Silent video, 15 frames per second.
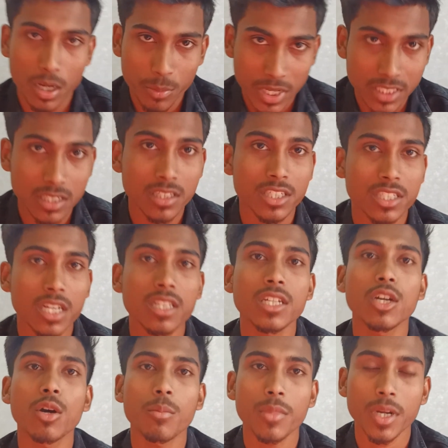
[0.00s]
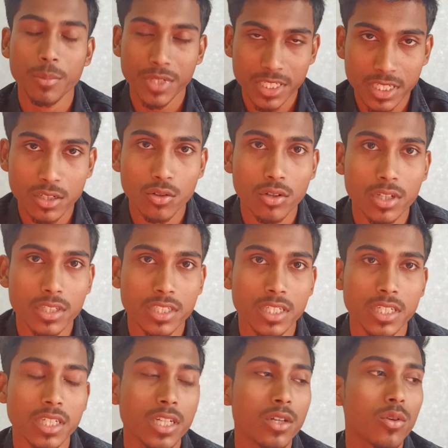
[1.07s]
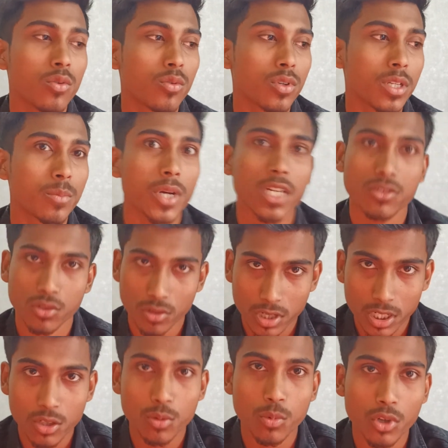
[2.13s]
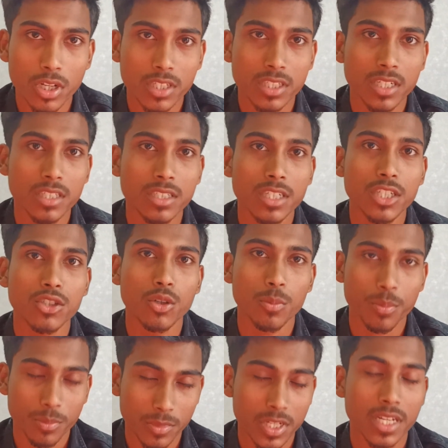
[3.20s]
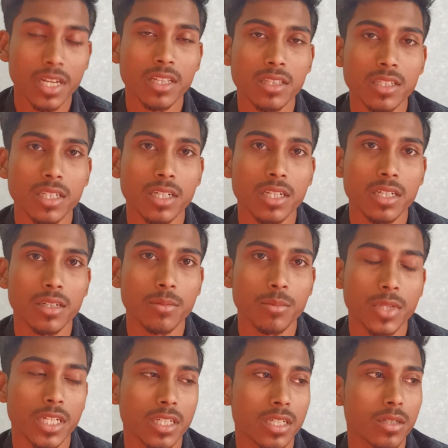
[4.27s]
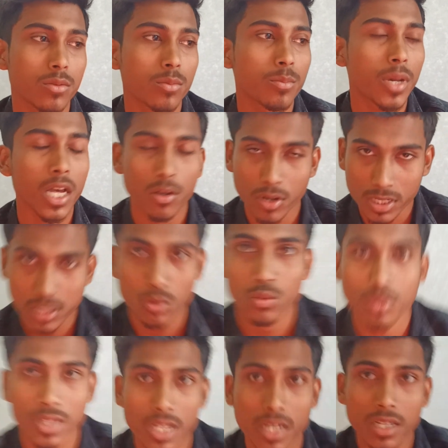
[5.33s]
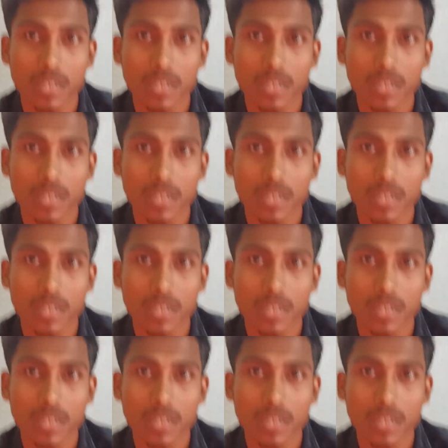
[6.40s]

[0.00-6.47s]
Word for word: কালাম আজাদের সাথে আমরা মিটিং করেছি উনি পার্সোনালিও বলেছেন যে এসব ক্ষেত্রে মানে ভালো একটা উদ্যোগ